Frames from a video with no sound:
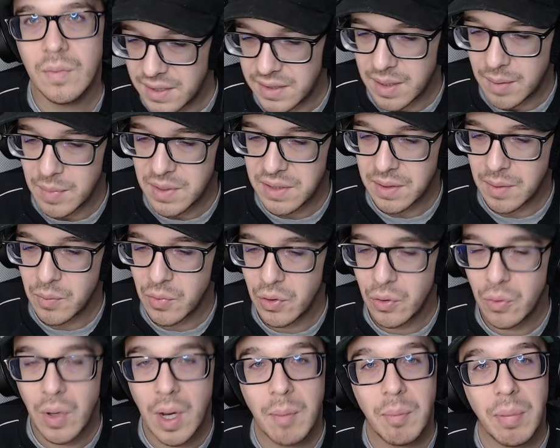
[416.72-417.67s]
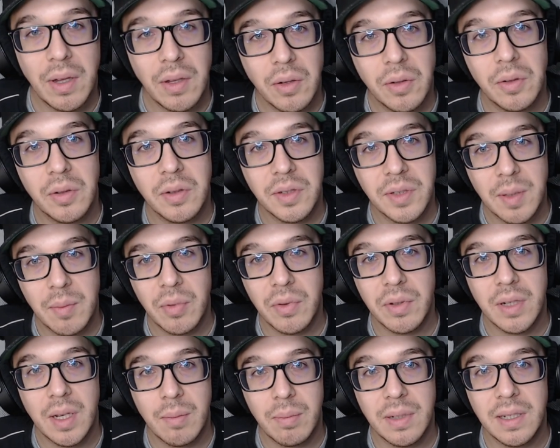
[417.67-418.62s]
Esta también está muy guapa, yo creo que se
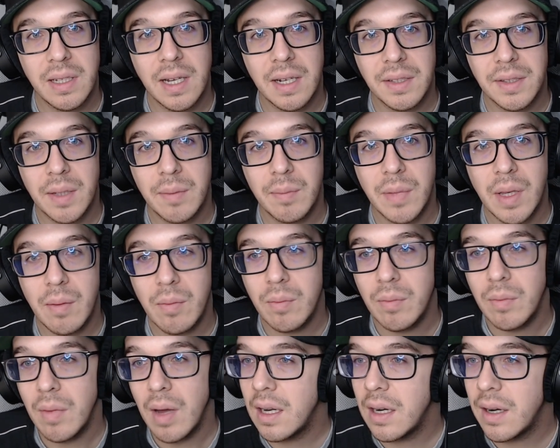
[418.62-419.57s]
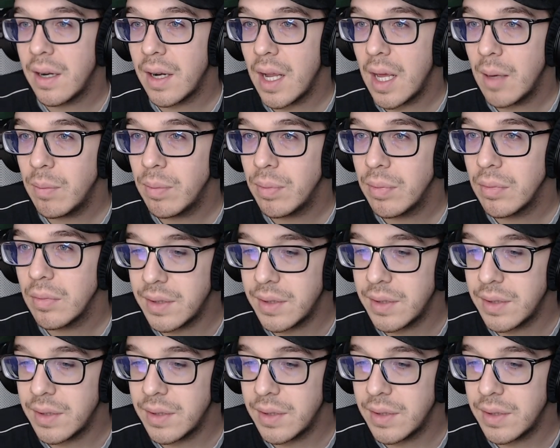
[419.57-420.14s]
podría aplicar también al rap.